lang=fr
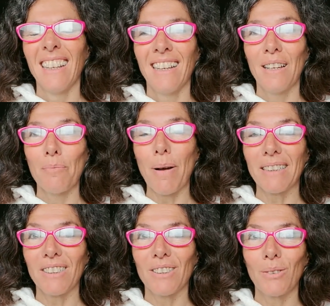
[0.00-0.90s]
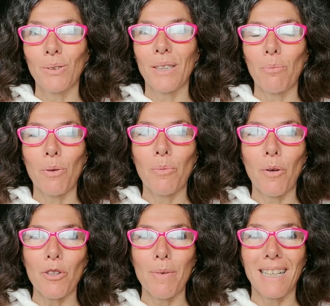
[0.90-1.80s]
euh, parce que tout
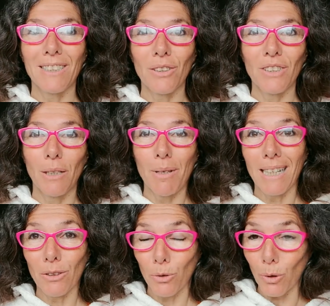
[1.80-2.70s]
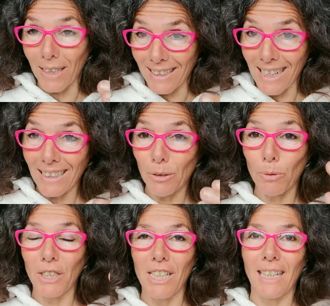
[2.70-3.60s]
simplement, j'ai mis l'accent sur la déesse, c'est
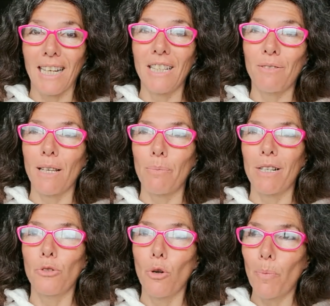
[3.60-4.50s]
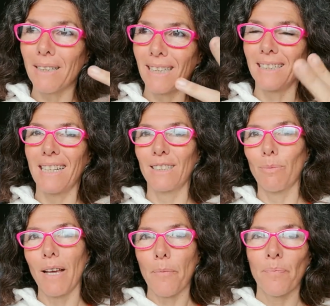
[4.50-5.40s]
pour ça que j'ai créé un livre qui s'appelle Dieu le Père, c'est la déesse
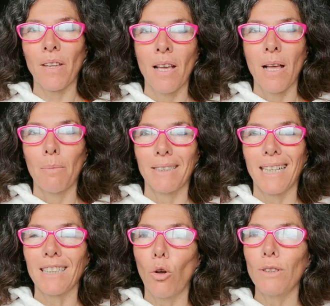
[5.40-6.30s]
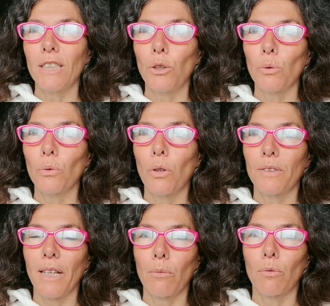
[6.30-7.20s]
mère, parce qu'il y a une transition en termes